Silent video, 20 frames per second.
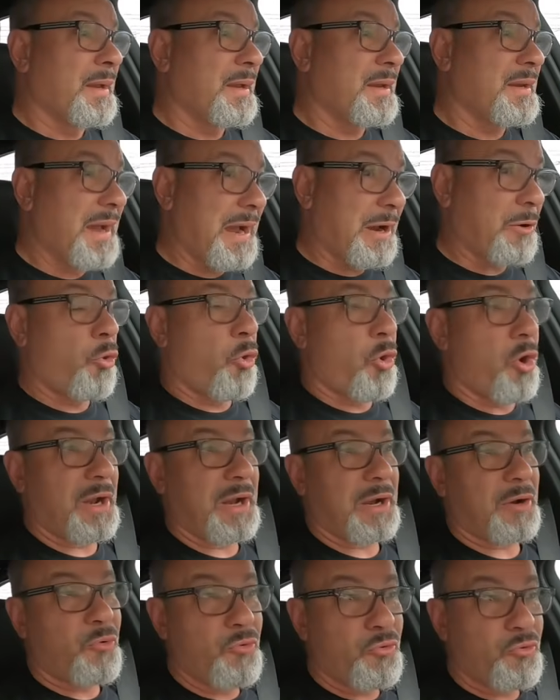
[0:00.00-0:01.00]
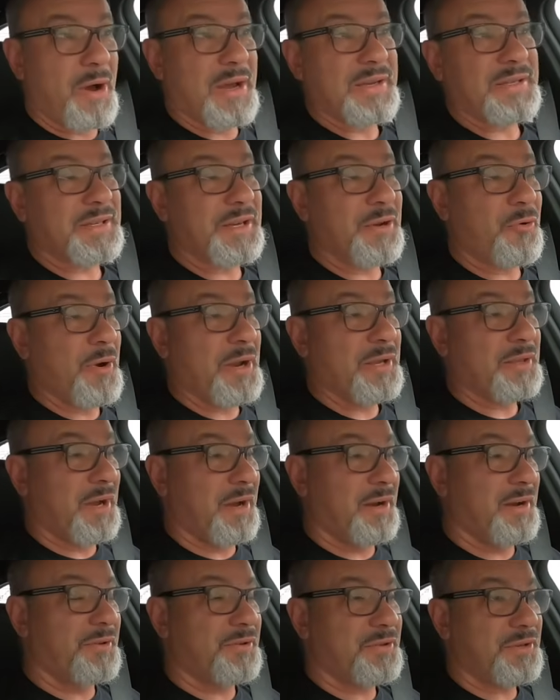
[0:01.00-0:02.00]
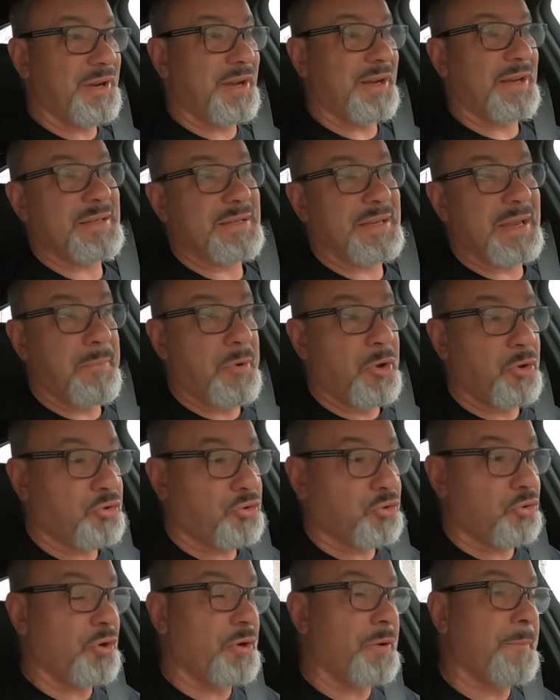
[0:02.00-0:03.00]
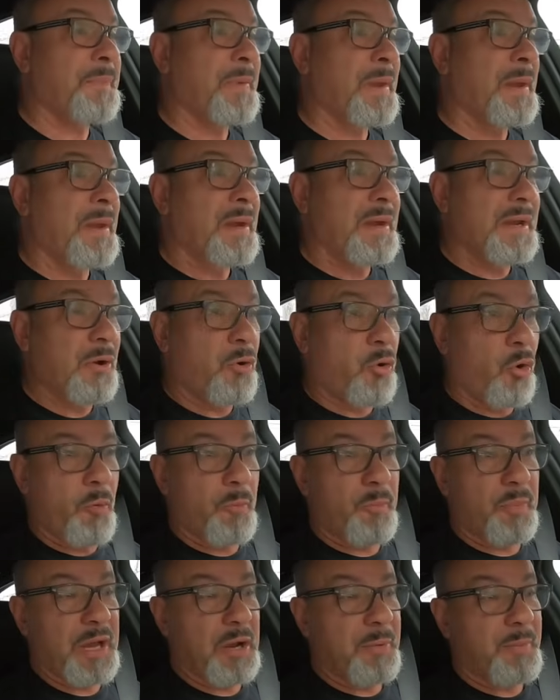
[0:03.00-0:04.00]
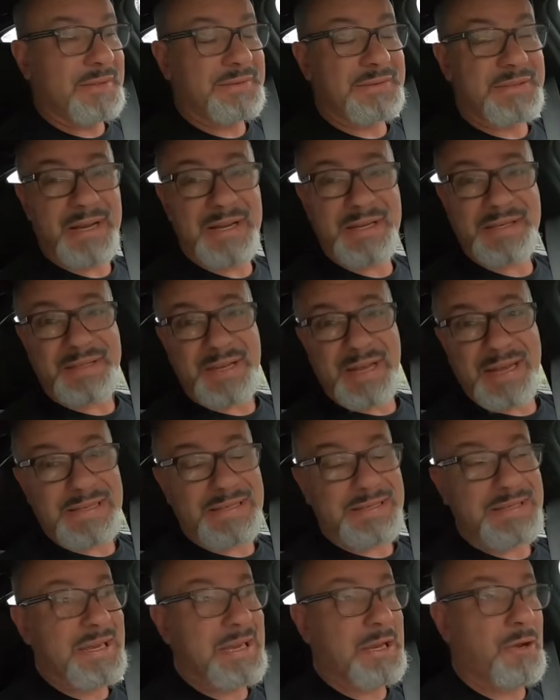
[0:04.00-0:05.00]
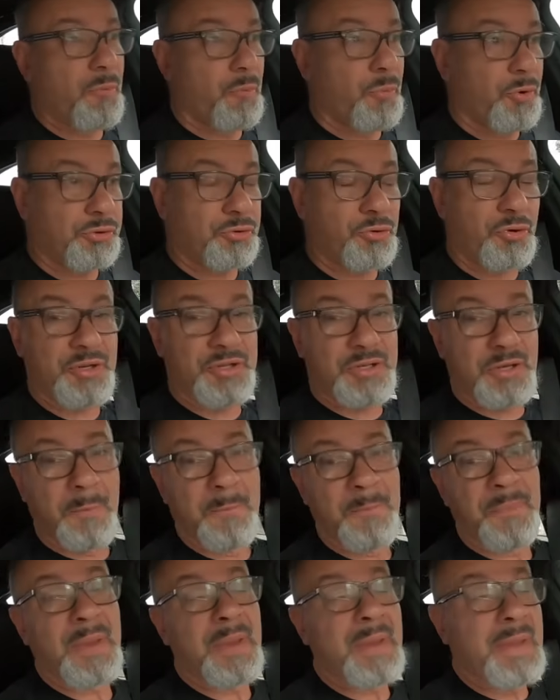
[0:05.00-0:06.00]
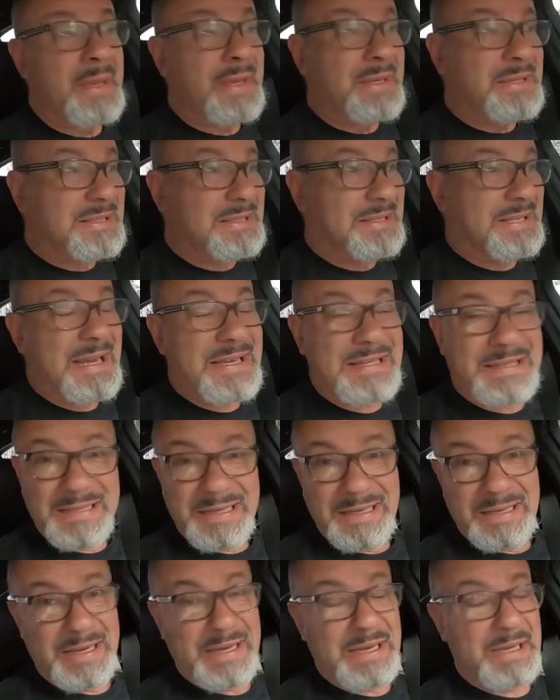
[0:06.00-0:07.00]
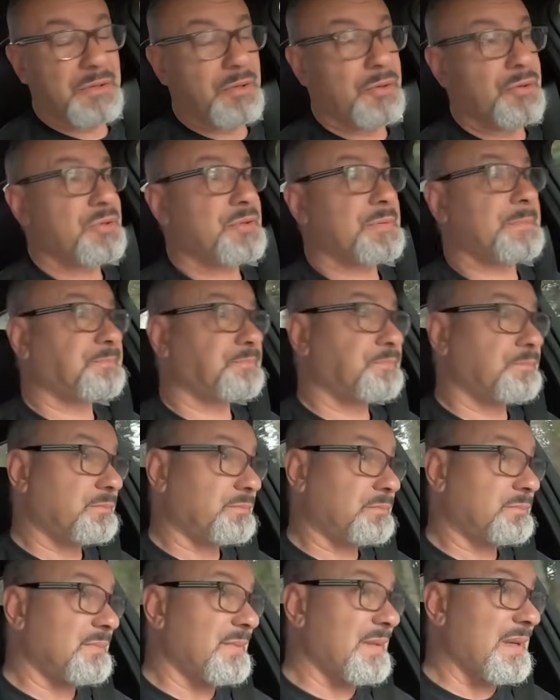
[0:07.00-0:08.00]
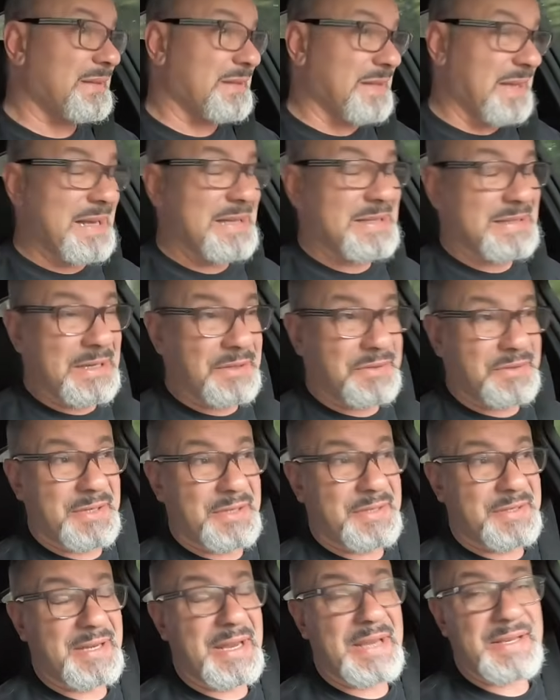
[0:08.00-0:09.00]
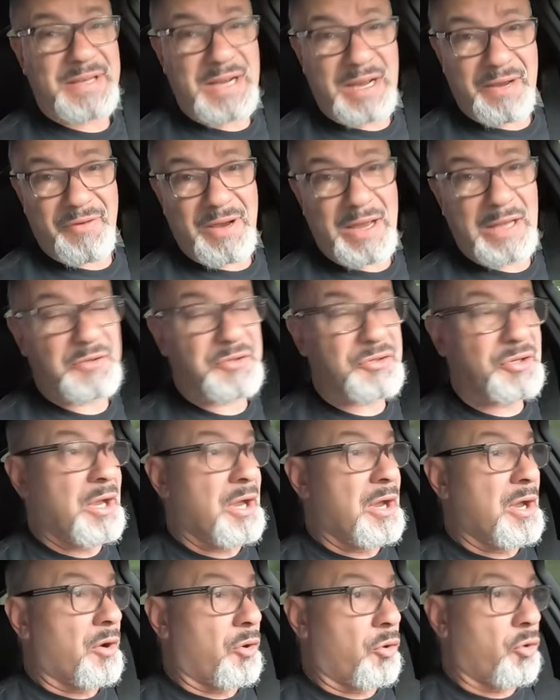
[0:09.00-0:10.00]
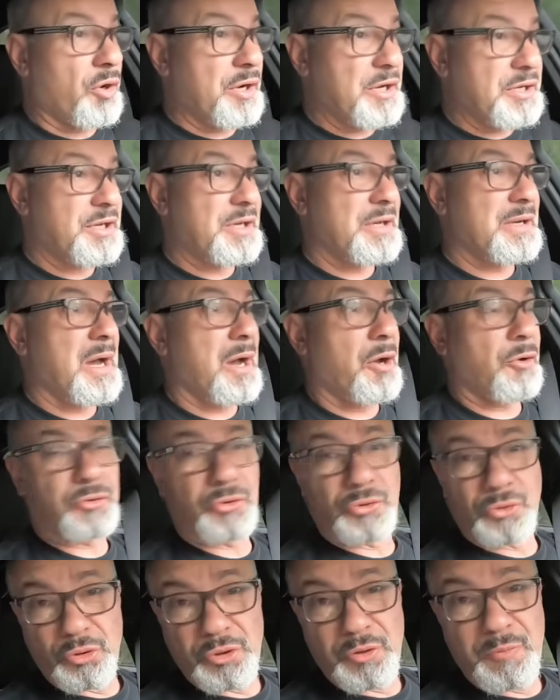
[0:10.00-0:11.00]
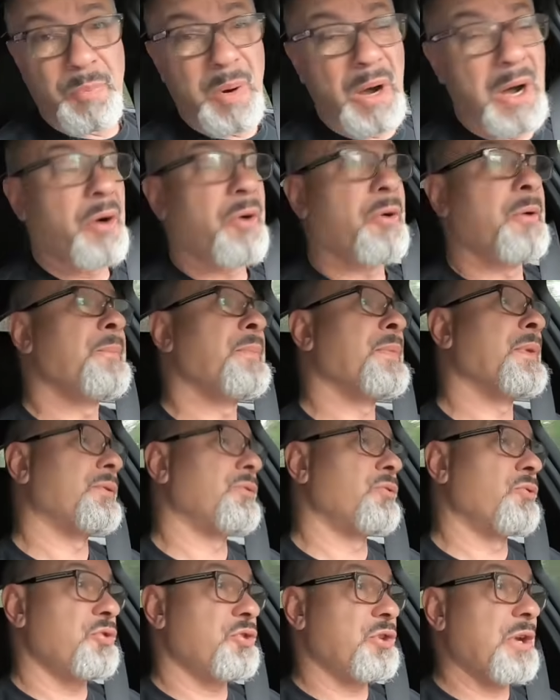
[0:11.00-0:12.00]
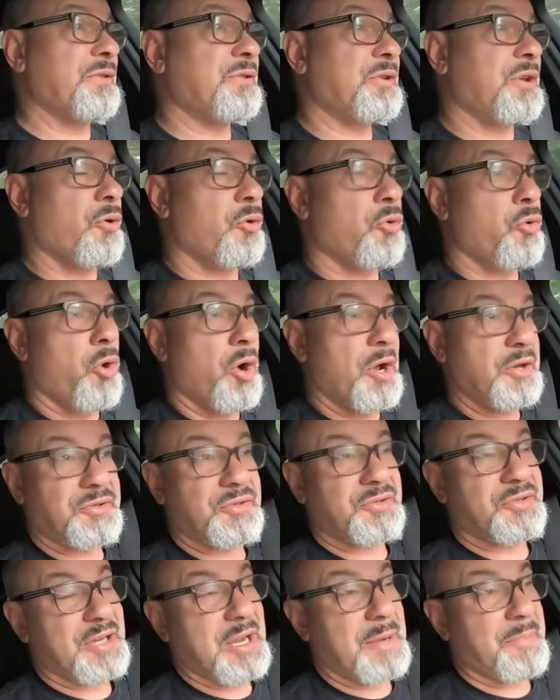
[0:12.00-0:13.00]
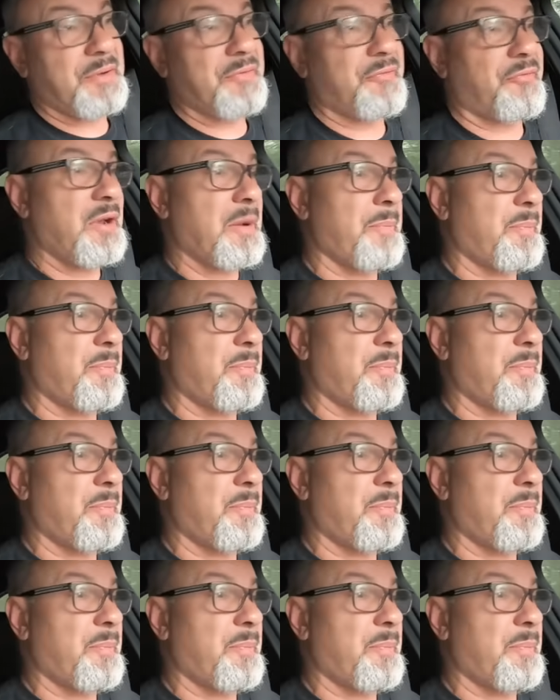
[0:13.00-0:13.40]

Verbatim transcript: e agora, com quase 50 anos, realizei meu sonho e comprei uma 335, motorzão 6 cilindros, 306 cavalos, original, turbão do jeito que eu gosto, sempre fui